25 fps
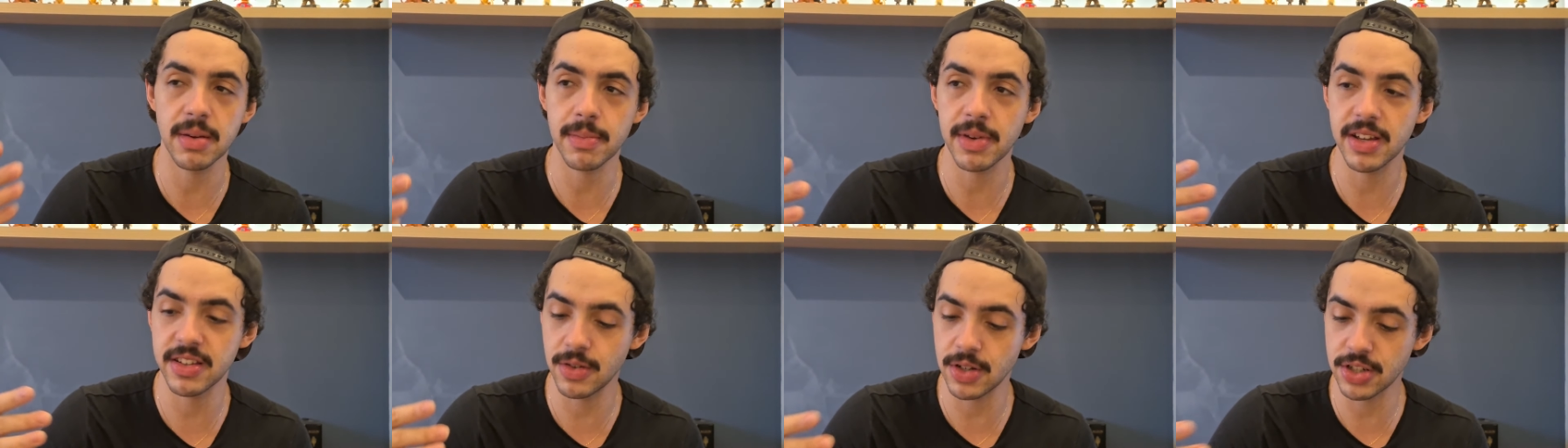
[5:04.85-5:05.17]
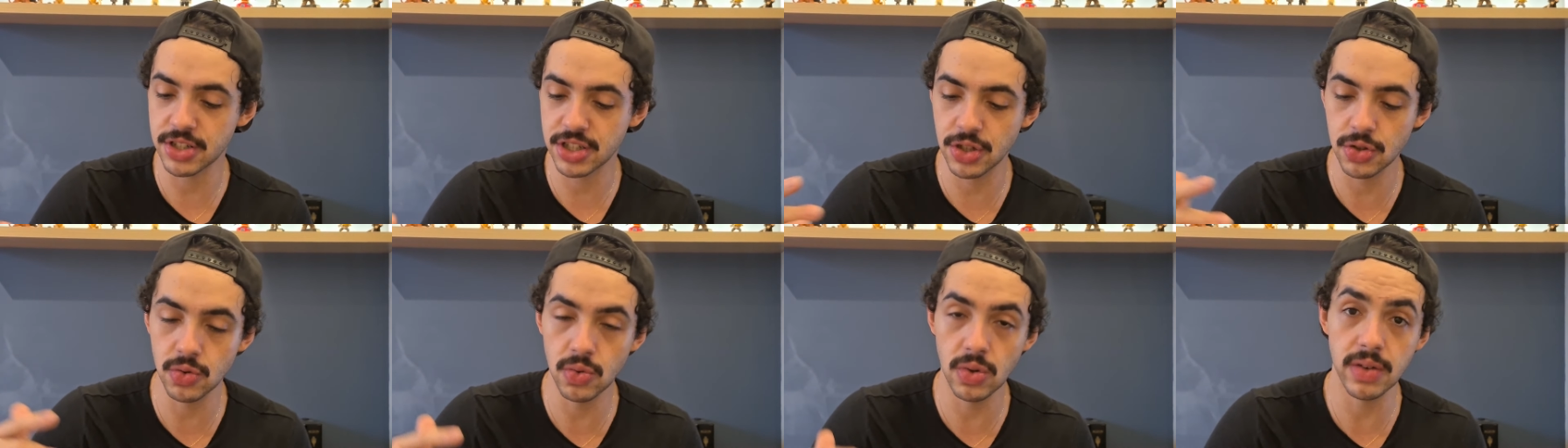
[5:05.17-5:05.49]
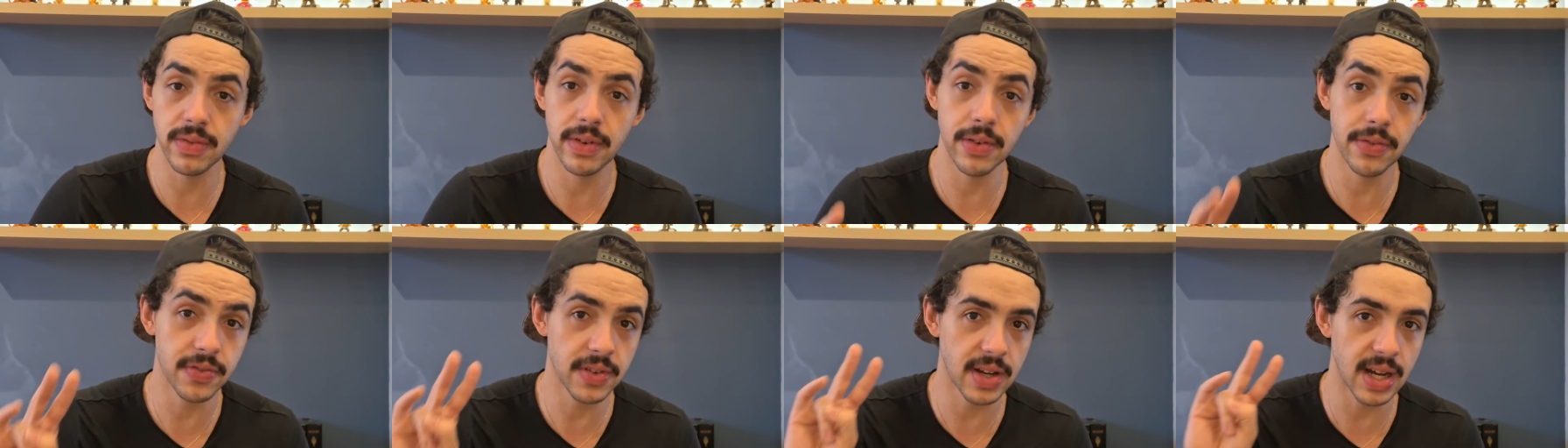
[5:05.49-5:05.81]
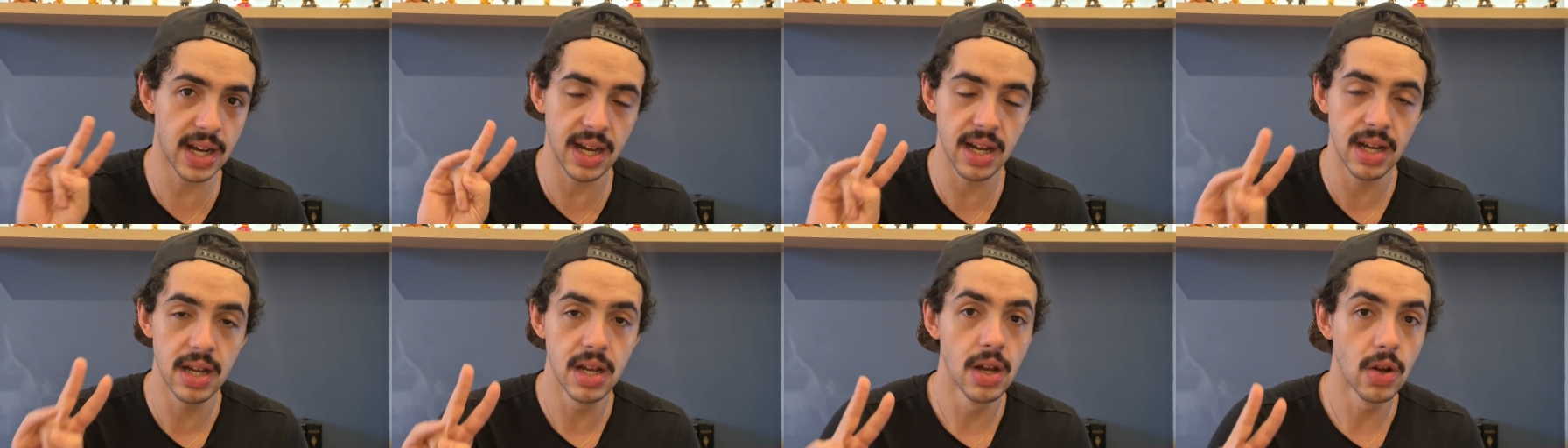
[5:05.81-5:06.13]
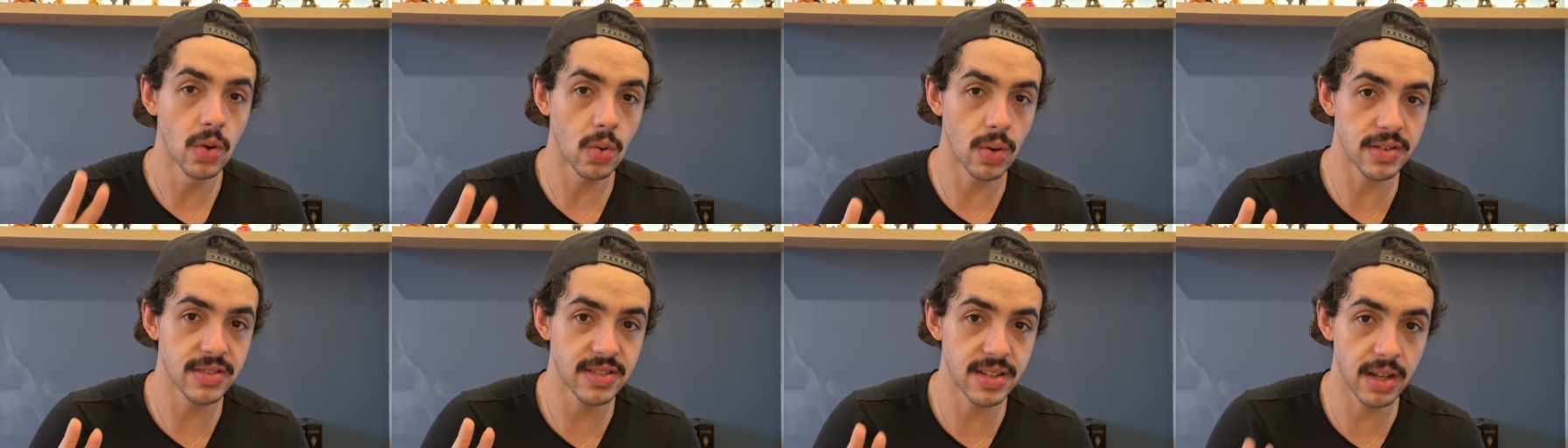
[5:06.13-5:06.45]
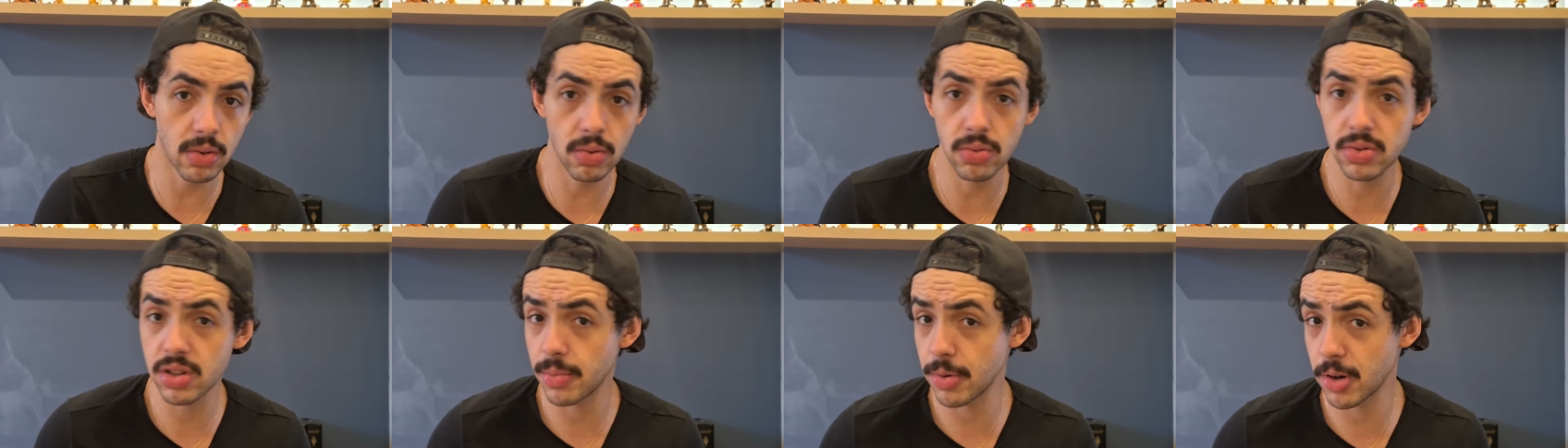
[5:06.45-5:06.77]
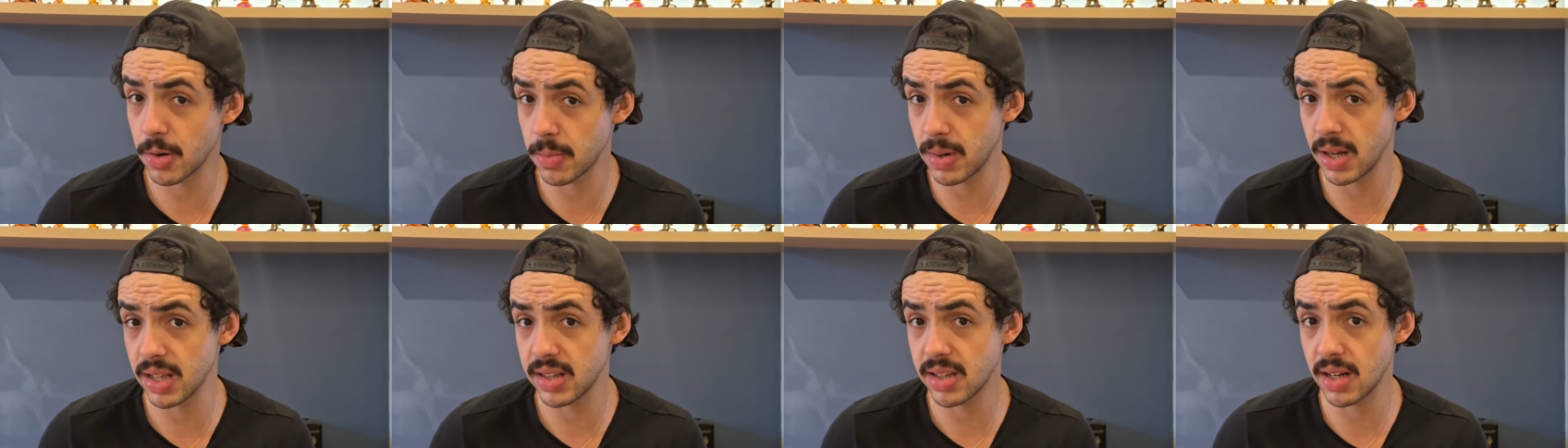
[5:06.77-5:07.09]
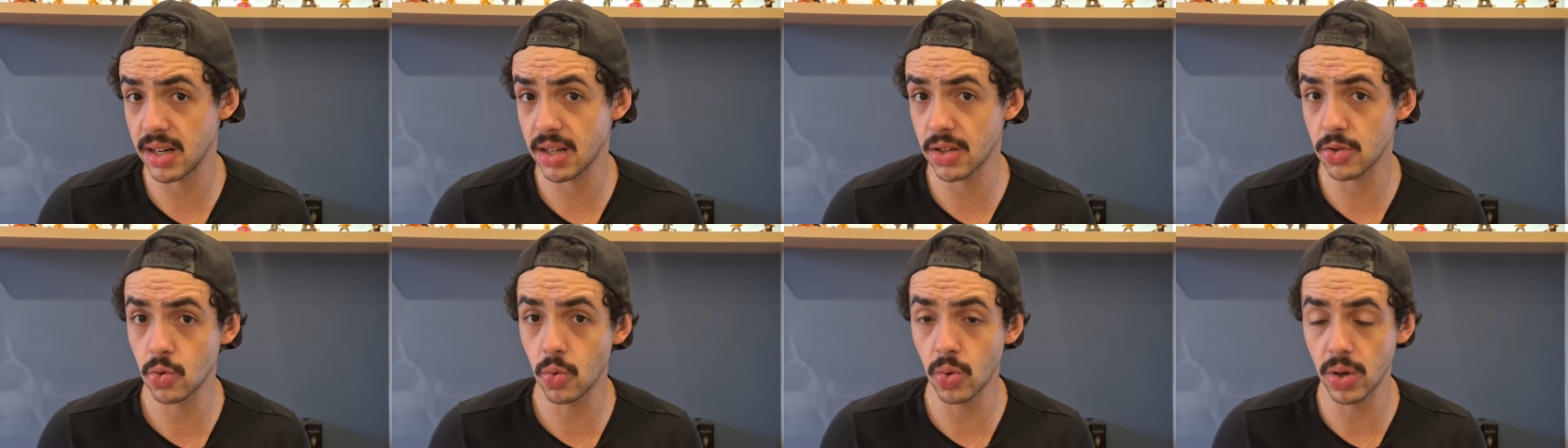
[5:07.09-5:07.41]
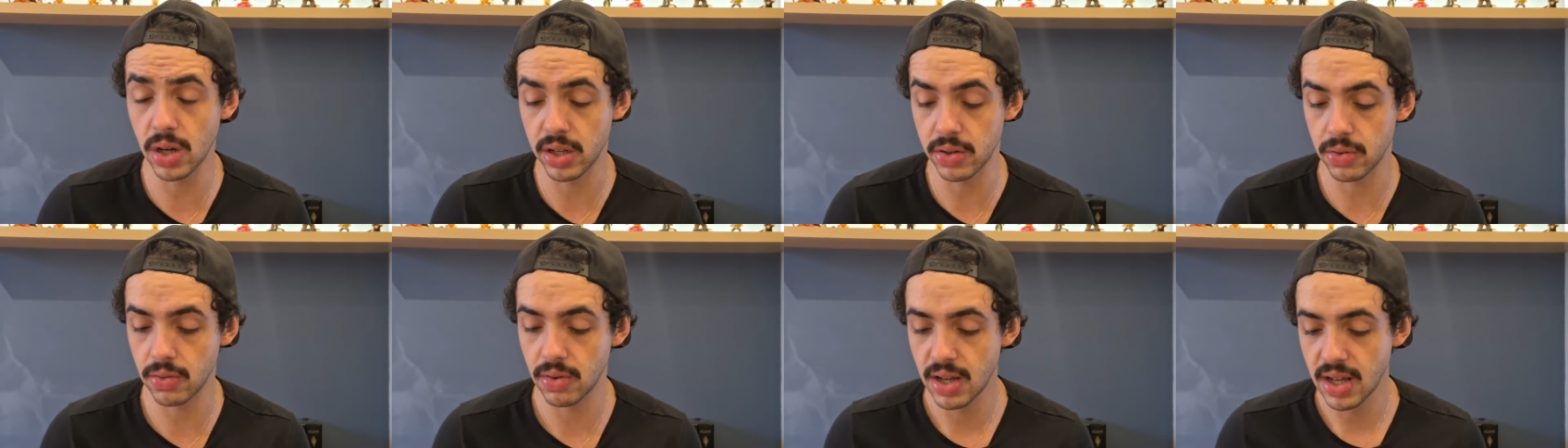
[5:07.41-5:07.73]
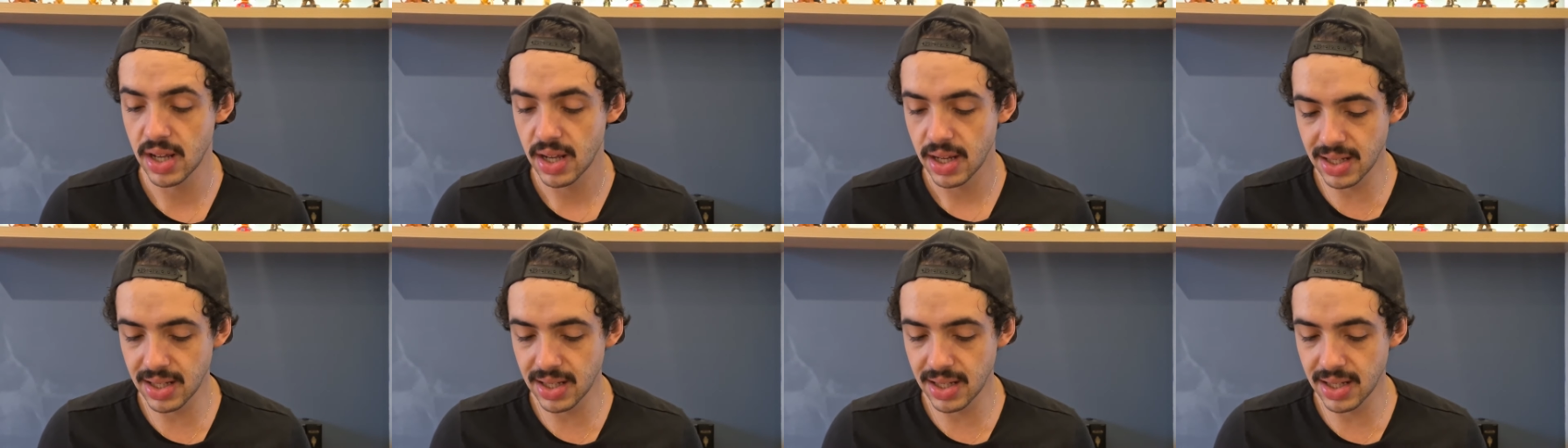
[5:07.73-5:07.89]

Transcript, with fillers: Mas eu acho que Duna vai ficar com a segunda maior bilheteria do ano.